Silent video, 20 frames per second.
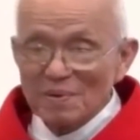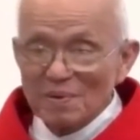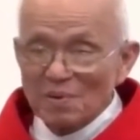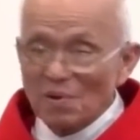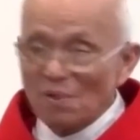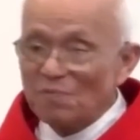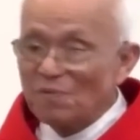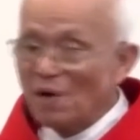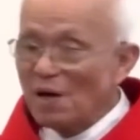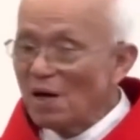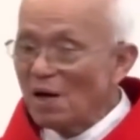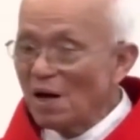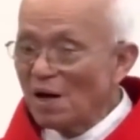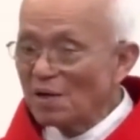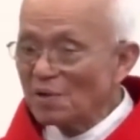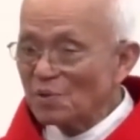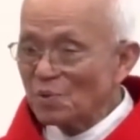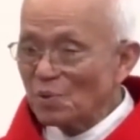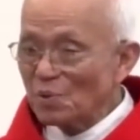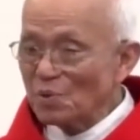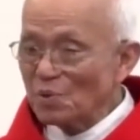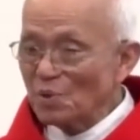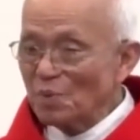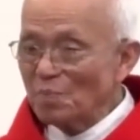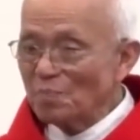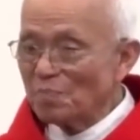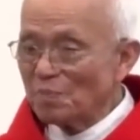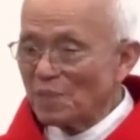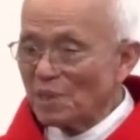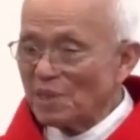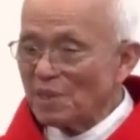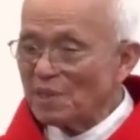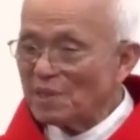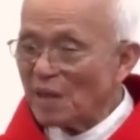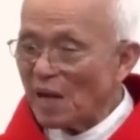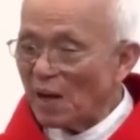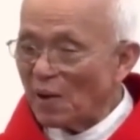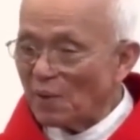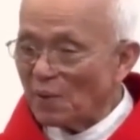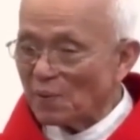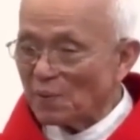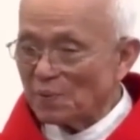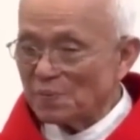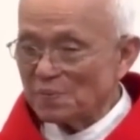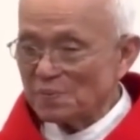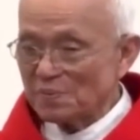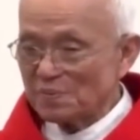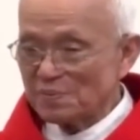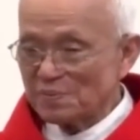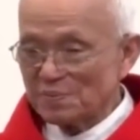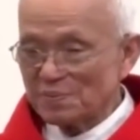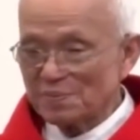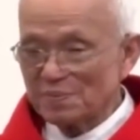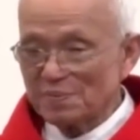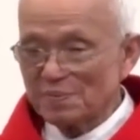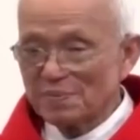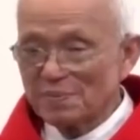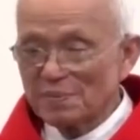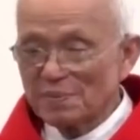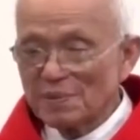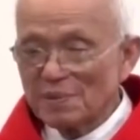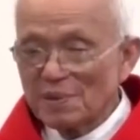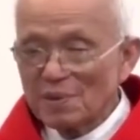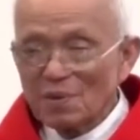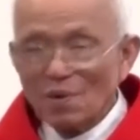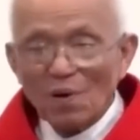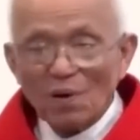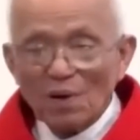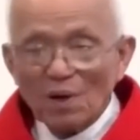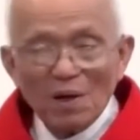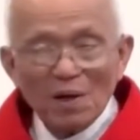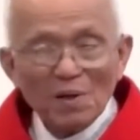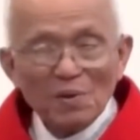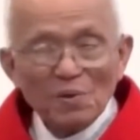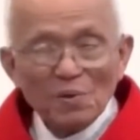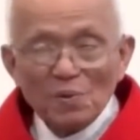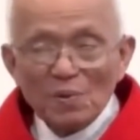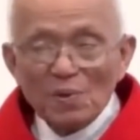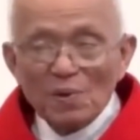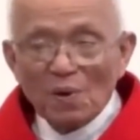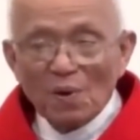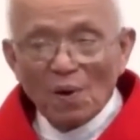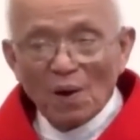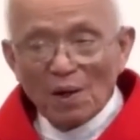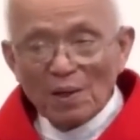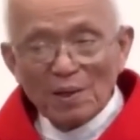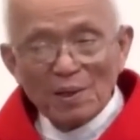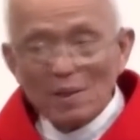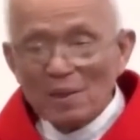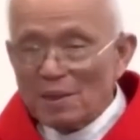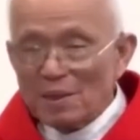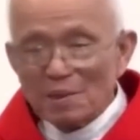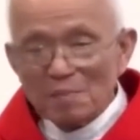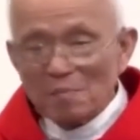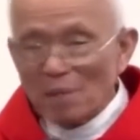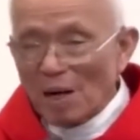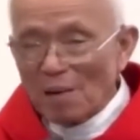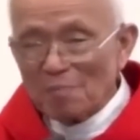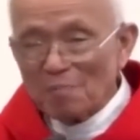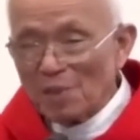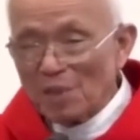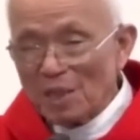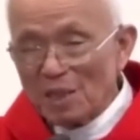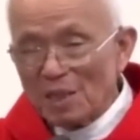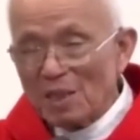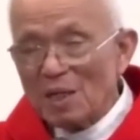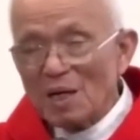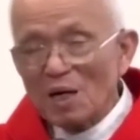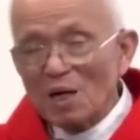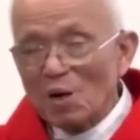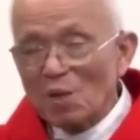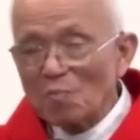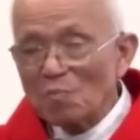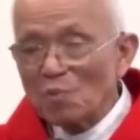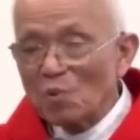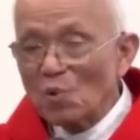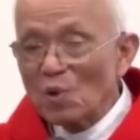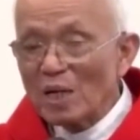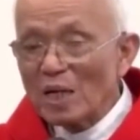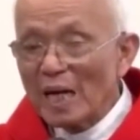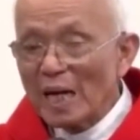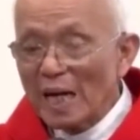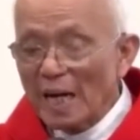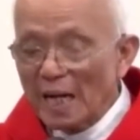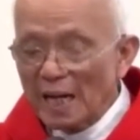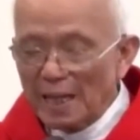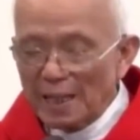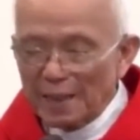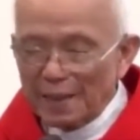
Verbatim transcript: rồi với ơn Chúa giúp mình đi theo. Còn hơn Chúa gọi mà mình không muốn nghe.